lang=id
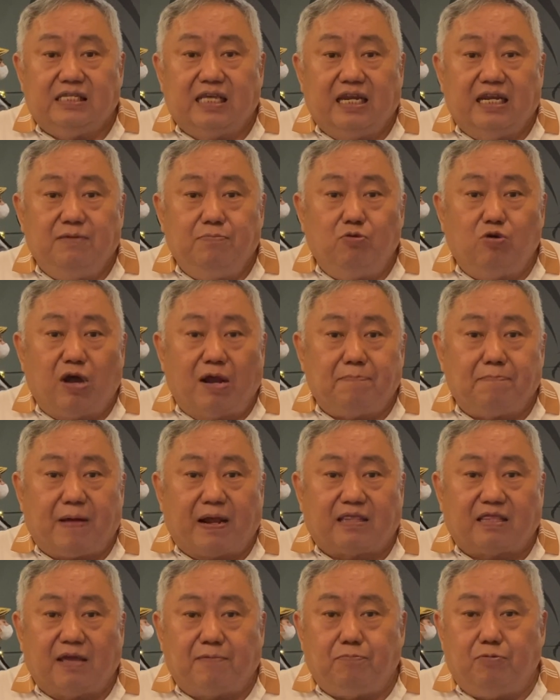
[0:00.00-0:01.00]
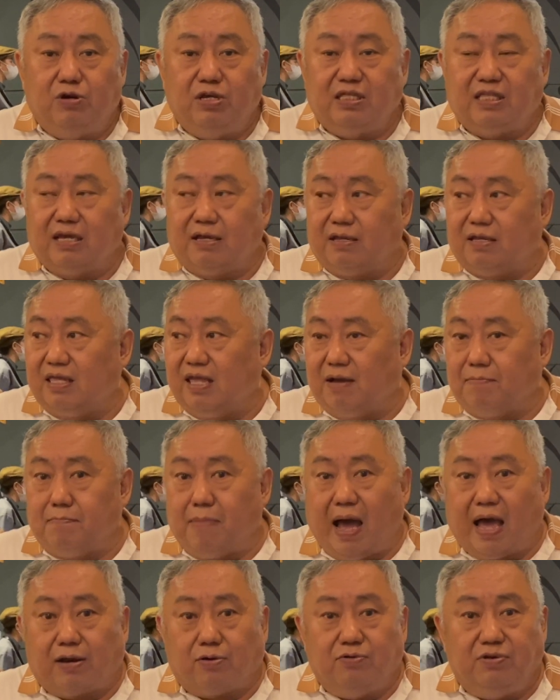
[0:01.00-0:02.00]
Jadi bukan partai politik
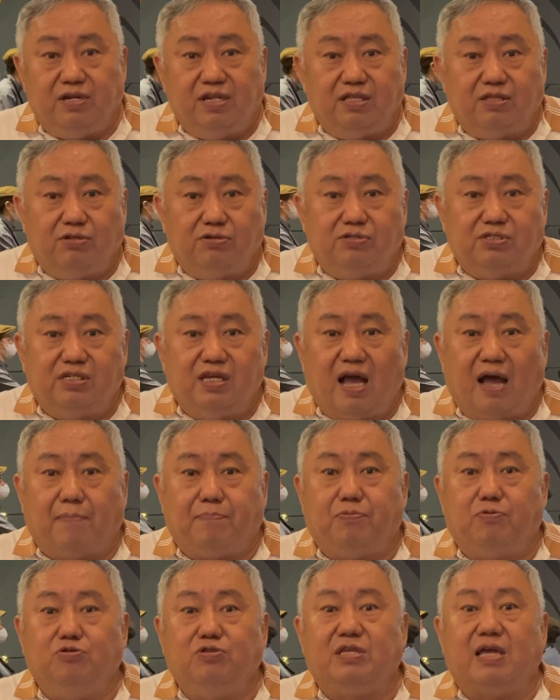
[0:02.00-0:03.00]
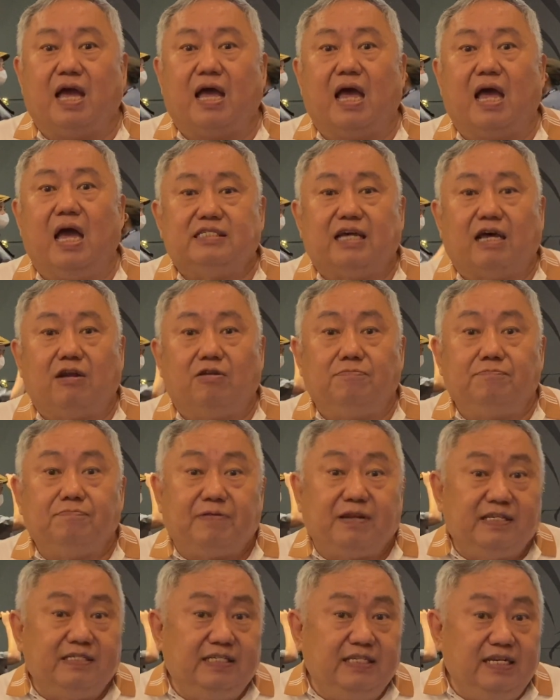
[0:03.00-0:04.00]
yang baru ini terus nggak punya
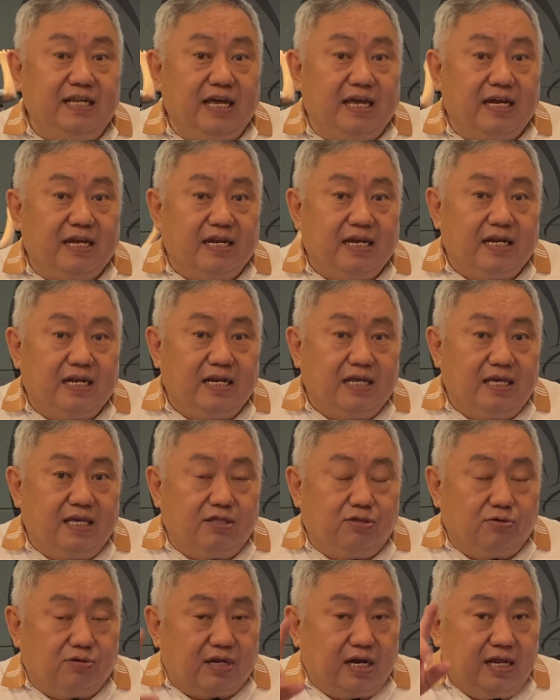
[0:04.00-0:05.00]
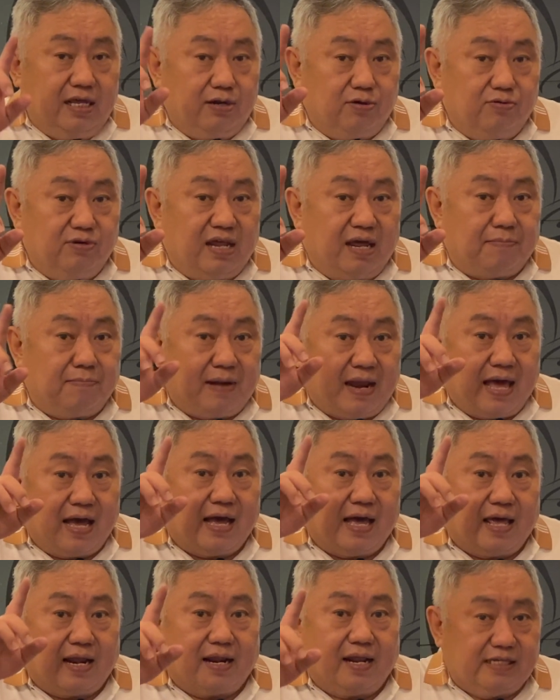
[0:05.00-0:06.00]
calon presiden itu keliru dan
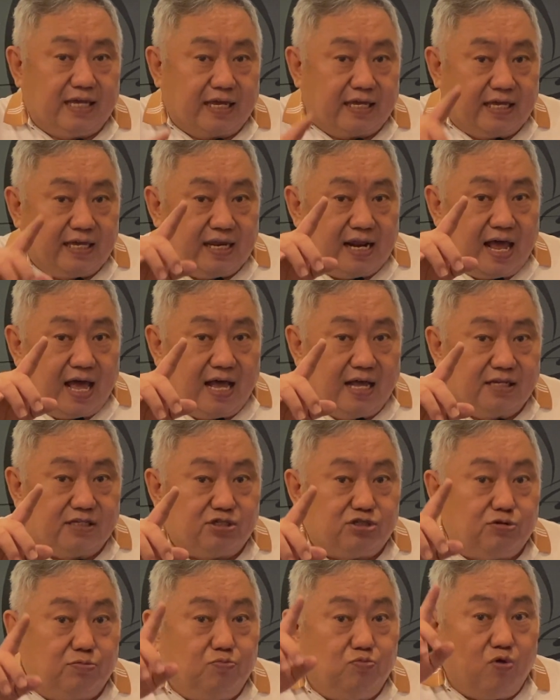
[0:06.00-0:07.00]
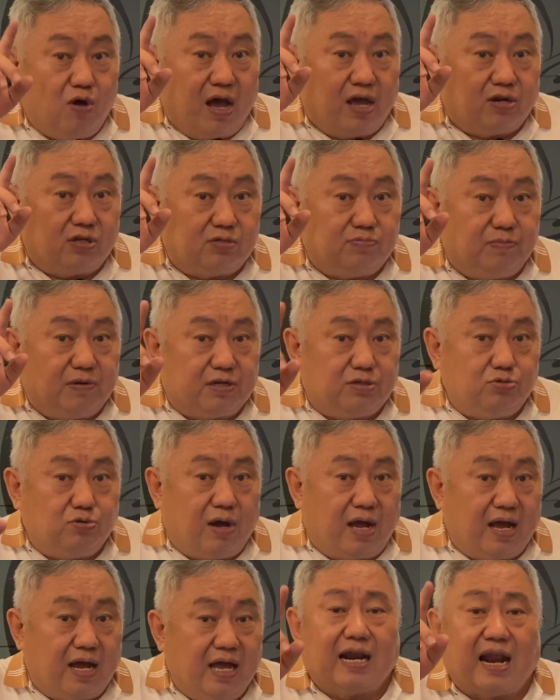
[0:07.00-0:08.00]
melanggar. Saya kira semua harus
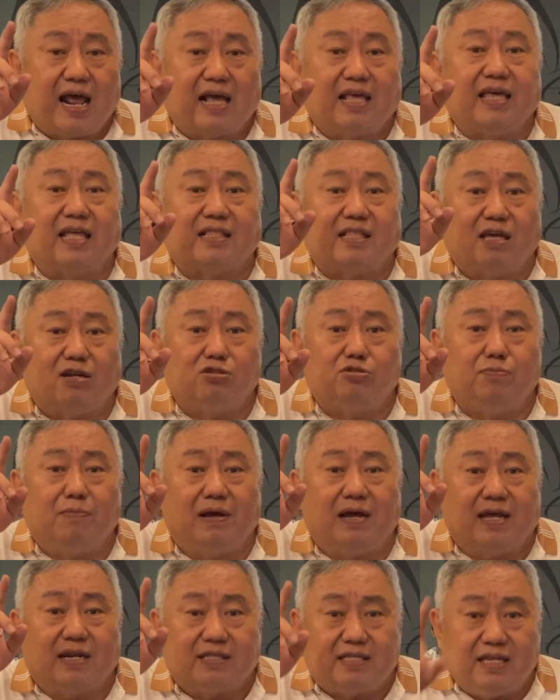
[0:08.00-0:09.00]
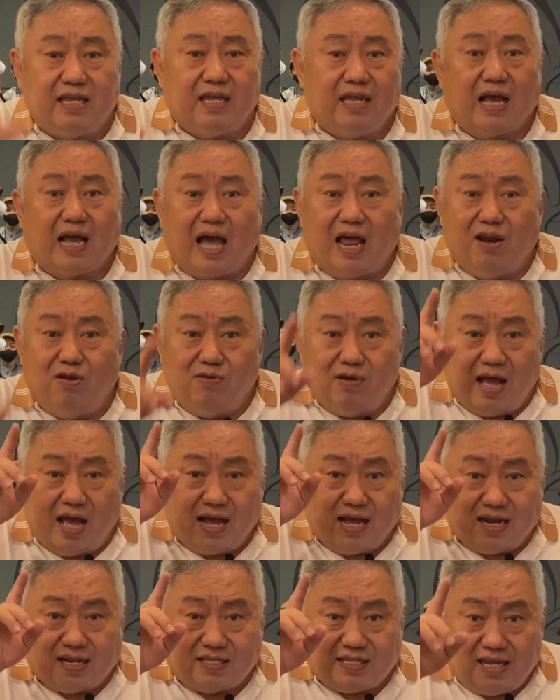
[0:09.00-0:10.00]
berjuang, rakyat harus mengerti. Kalau
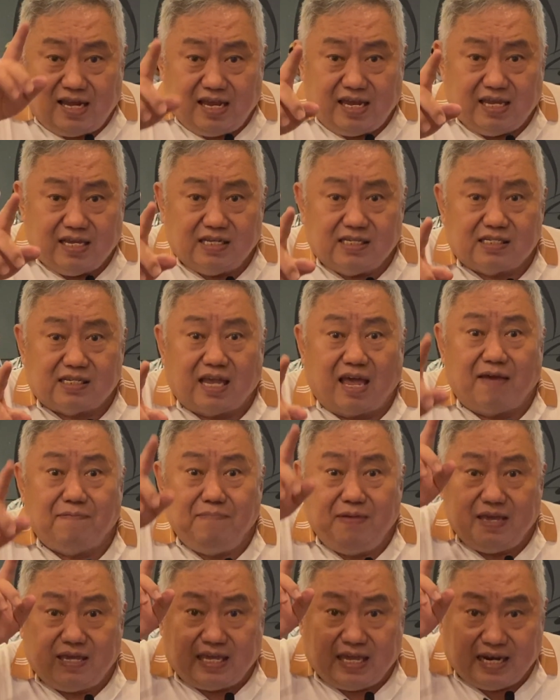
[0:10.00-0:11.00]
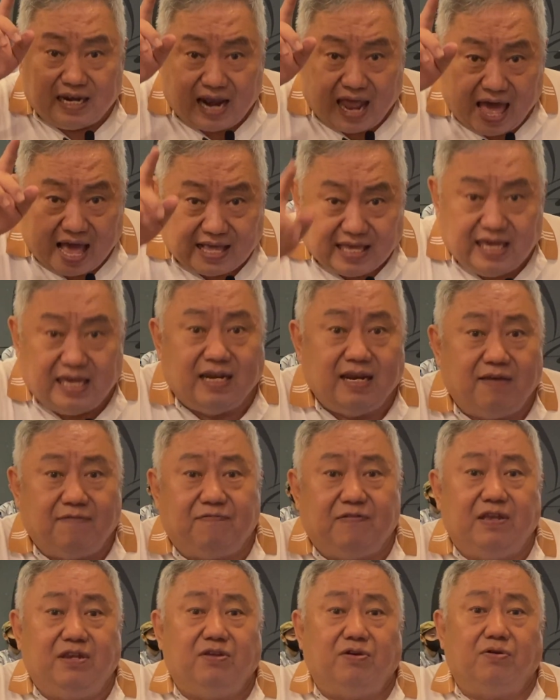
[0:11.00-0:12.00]
nggak ngerti, saya bikin lagi
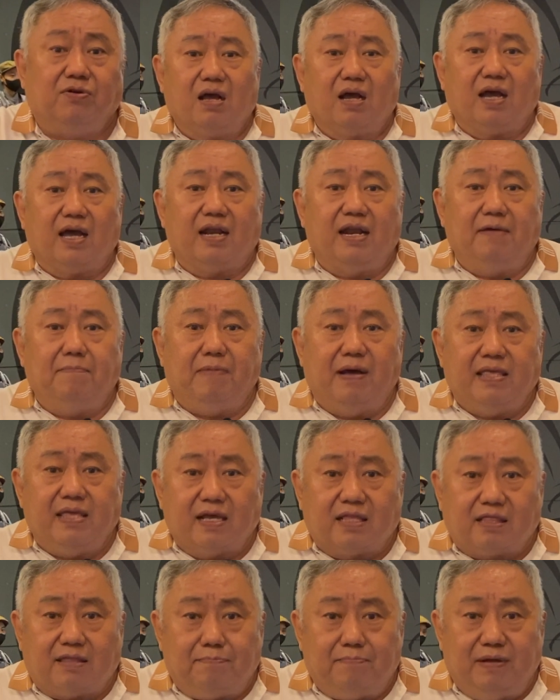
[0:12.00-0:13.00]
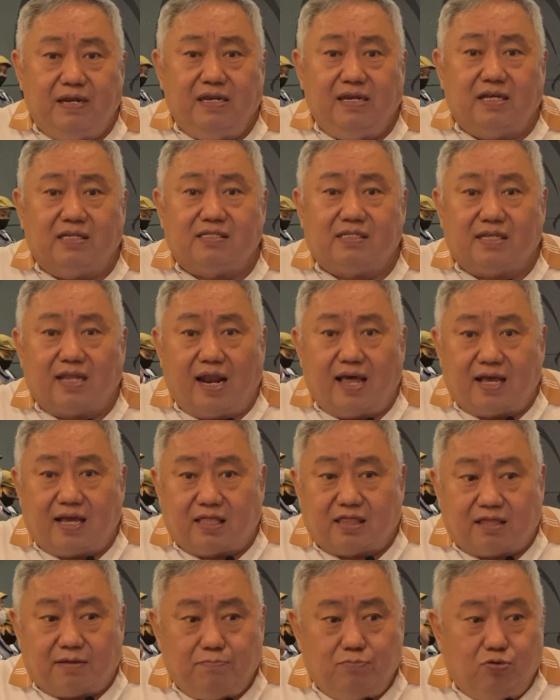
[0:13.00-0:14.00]
nih video. Karena banyak temen yang setelah
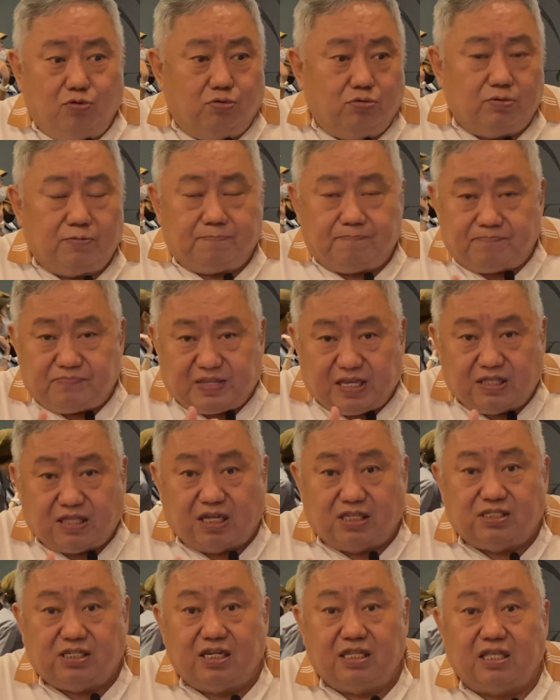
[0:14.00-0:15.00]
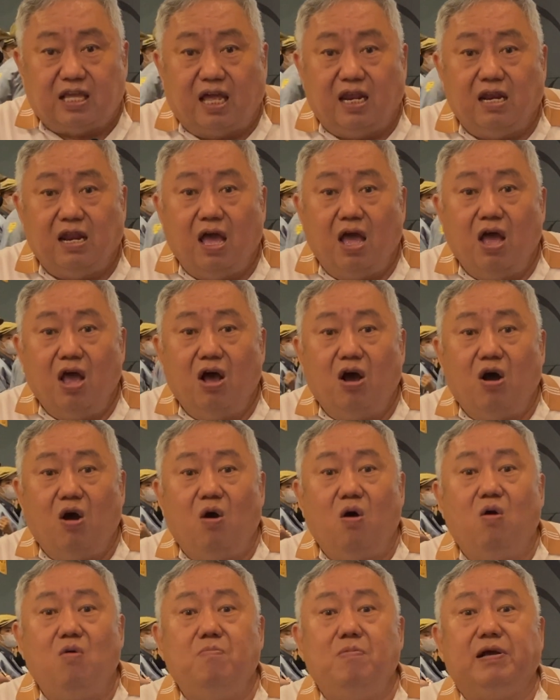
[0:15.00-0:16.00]
ketemu, kita ceritain,
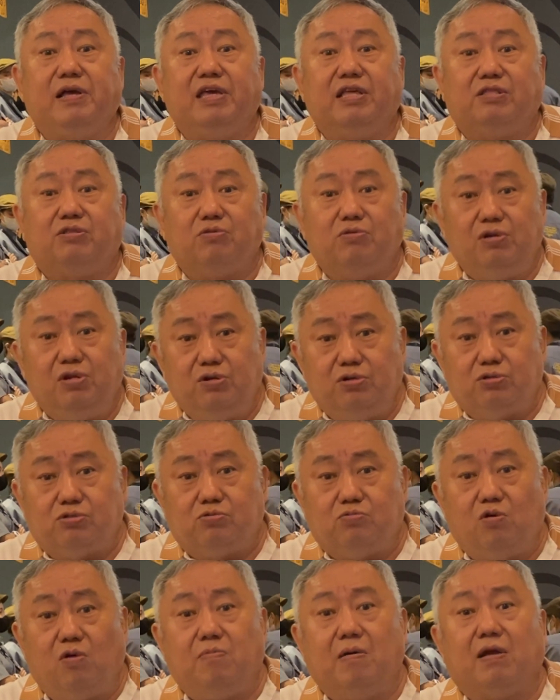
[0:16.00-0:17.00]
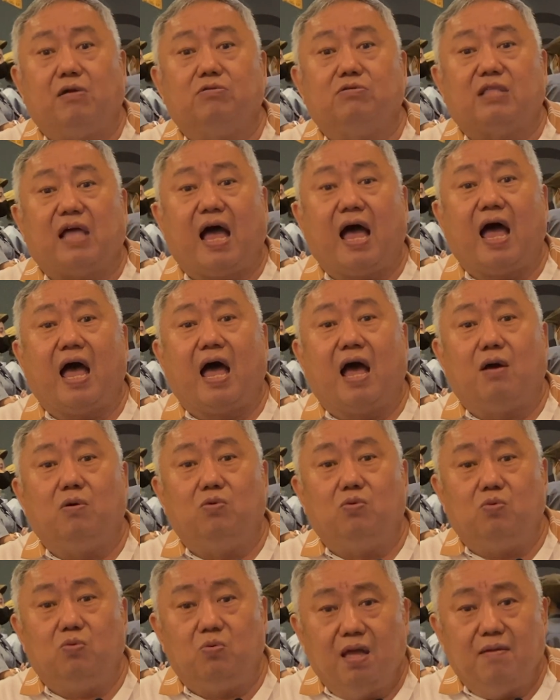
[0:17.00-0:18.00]
Oh begitu Lius, gue baru
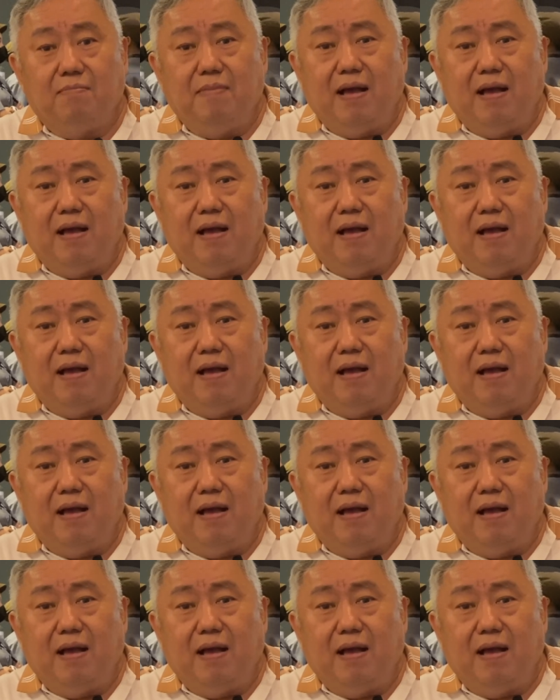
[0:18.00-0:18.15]
tahu.